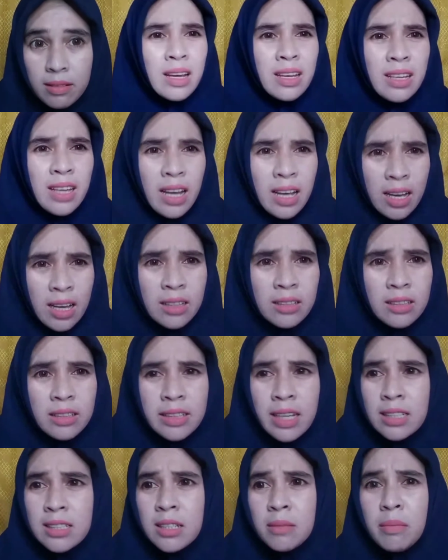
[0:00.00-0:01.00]
9 Iya kan?
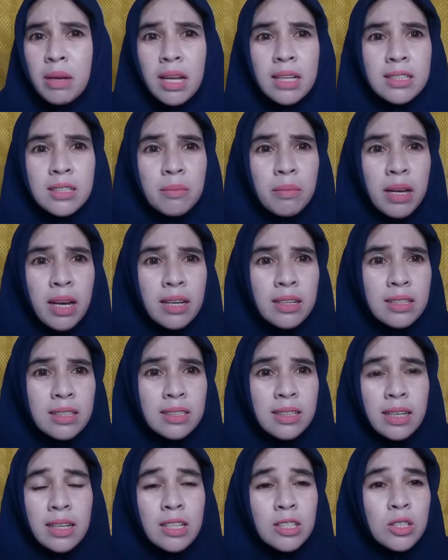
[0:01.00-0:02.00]
Yang sembilan ke
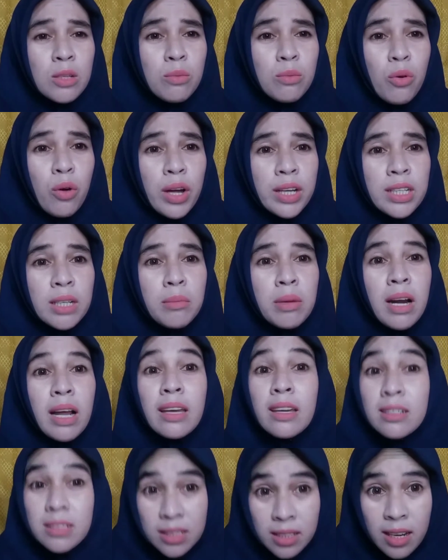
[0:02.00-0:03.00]
sana semuanya
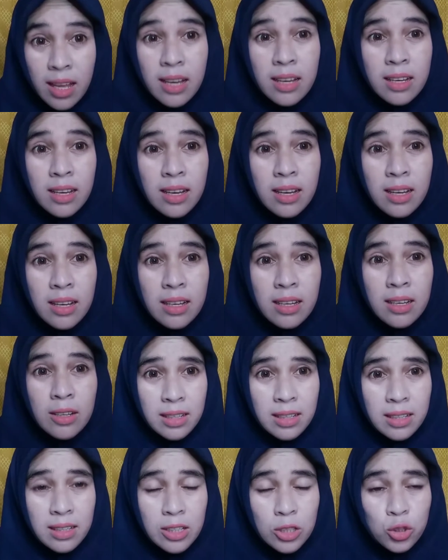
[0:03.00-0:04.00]
berakhir celaka.
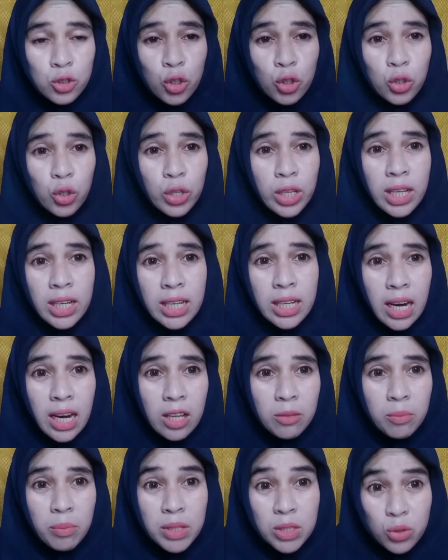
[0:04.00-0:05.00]
Contohnya dia
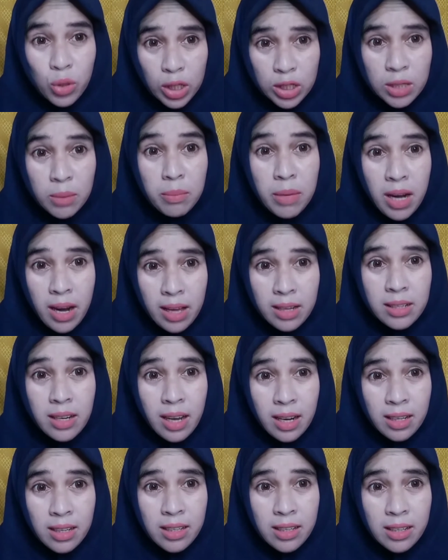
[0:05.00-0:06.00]
pas juga 9
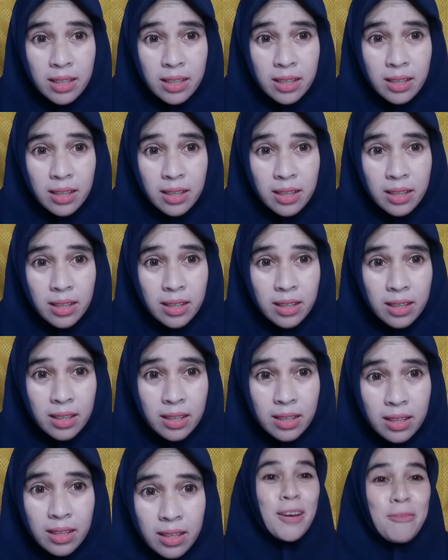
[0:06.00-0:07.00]
kan?
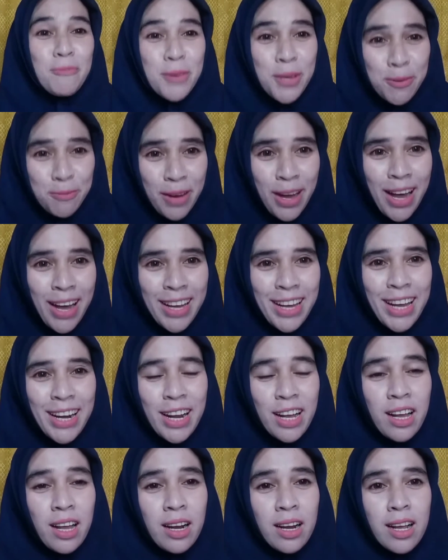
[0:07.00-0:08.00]
Tapi
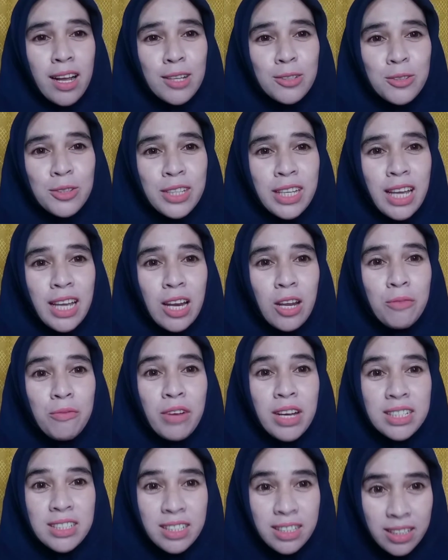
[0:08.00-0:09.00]
gara-gara kasus dia
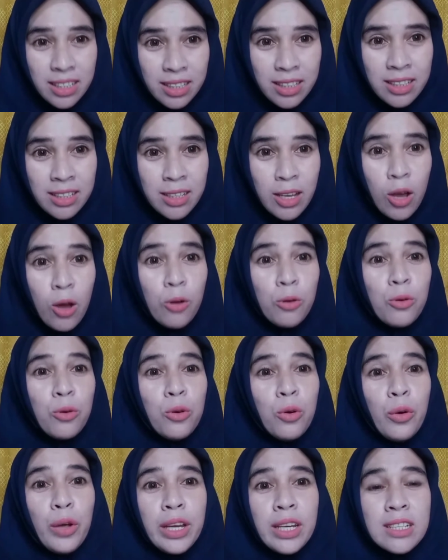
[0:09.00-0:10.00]
pas ini,
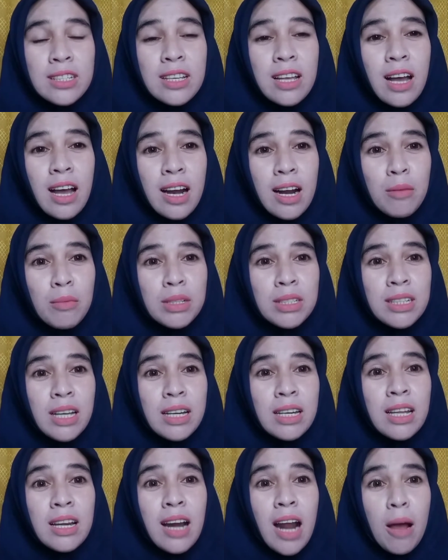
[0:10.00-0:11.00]
gunung ini sekarang
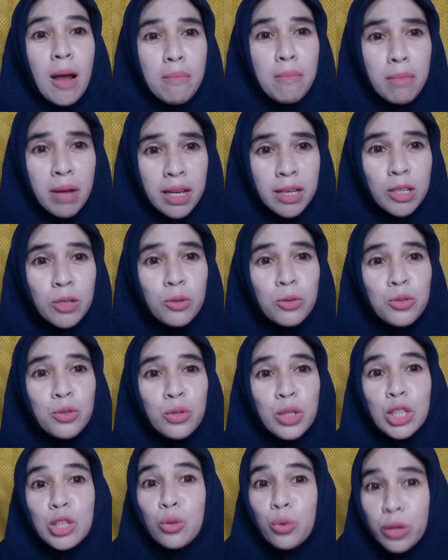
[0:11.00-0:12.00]
menjadi ramai
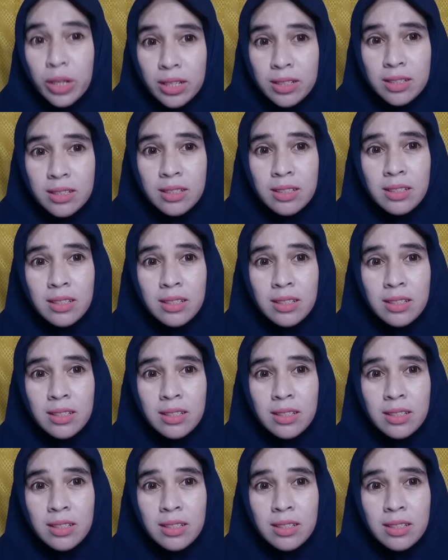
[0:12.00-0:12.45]
dikunjungi turis.